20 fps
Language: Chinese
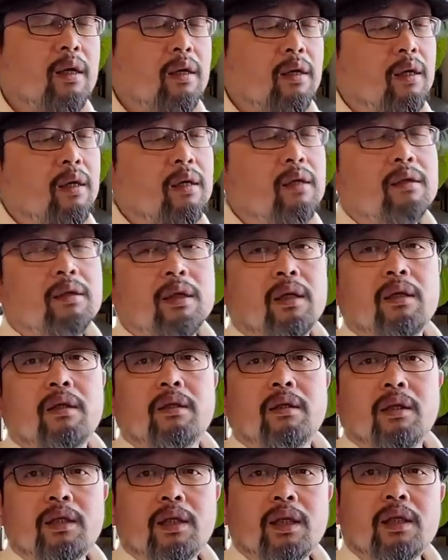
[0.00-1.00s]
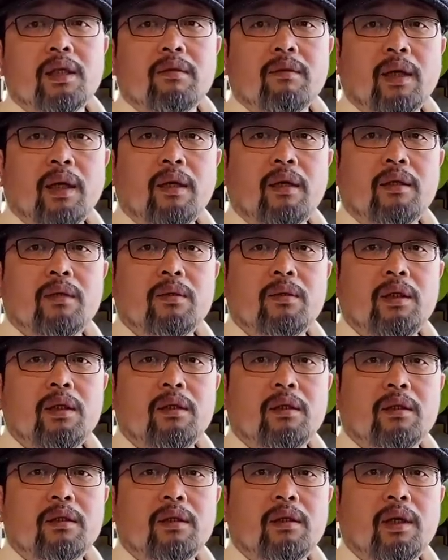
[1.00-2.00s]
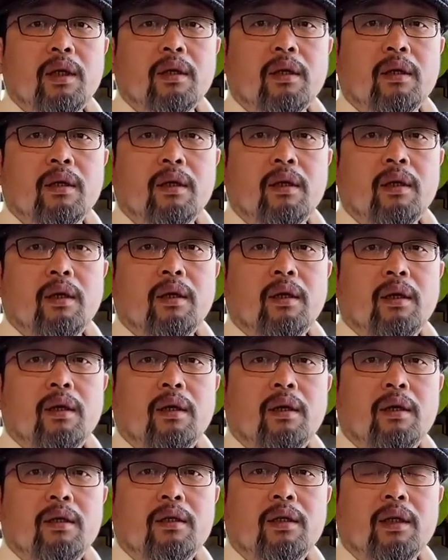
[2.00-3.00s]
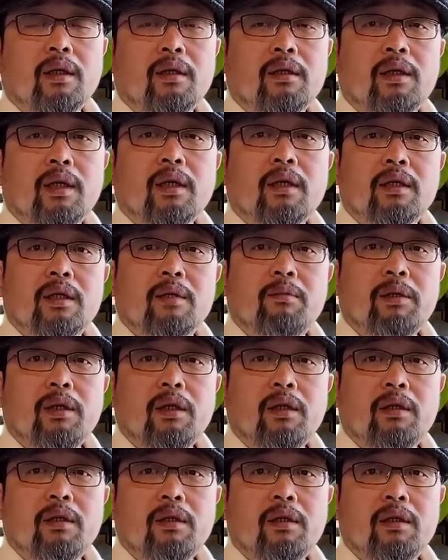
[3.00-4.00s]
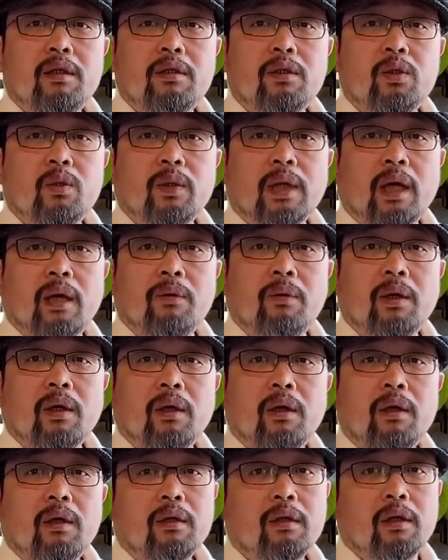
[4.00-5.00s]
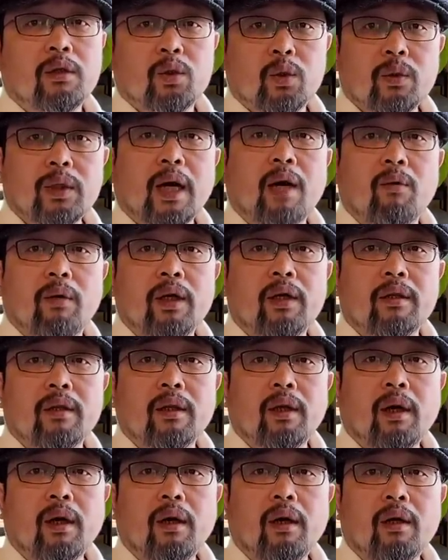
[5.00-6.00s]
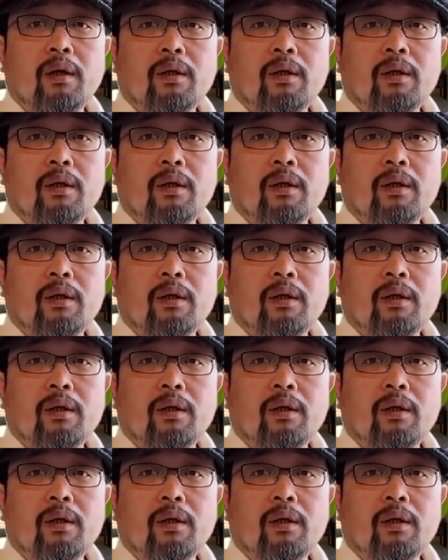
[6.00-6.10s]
然后呢？那这些玩意儿都已经是这个，呃，这这个是不是一一次触达了啊？那触达我一次啊？